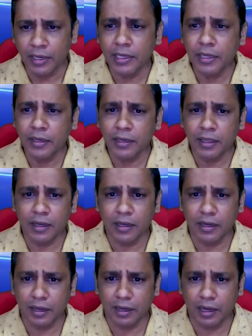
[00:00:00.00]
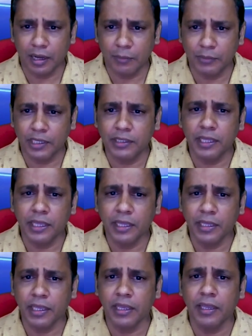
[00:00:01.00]
लेकिन हम देखते
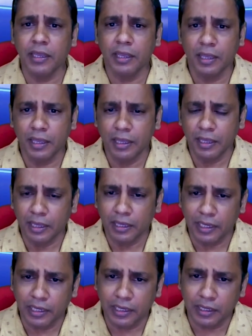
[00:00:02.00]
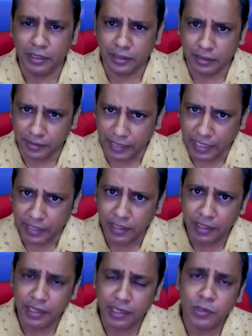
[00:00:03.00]
हैं कि डायरी
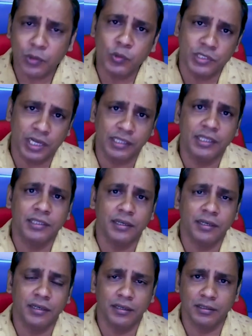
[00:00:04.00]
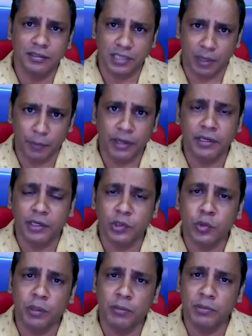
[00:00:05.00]
लेखन को ज़्यादातर सामान्य
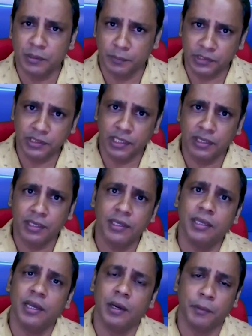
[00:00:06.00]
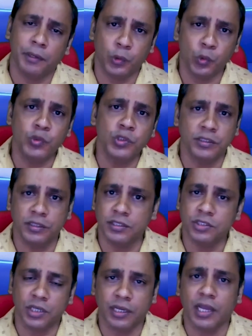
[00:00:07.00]
अर्थों में हम समझते हैं कि अपने रोज की
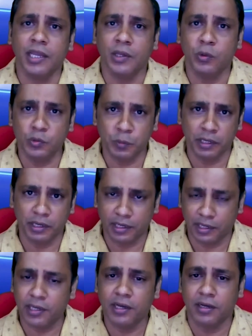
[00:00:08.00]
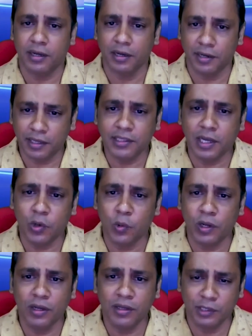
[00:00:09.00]
दिनचर्या ही उसमें एक लेखक लिखता
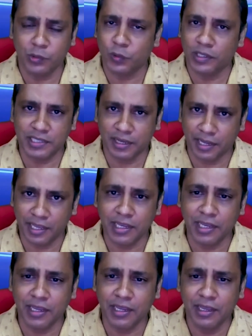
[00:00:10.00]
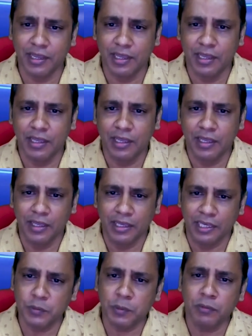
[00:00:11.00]
होगा किंतु ऐसा नहीं है
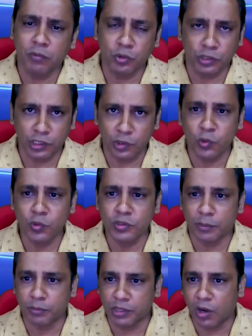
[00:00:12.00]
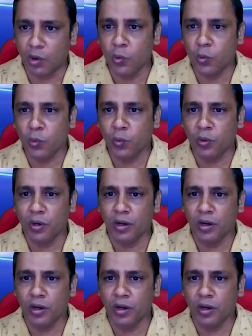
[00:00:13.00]
इसमें वो दिनों सप्ताहों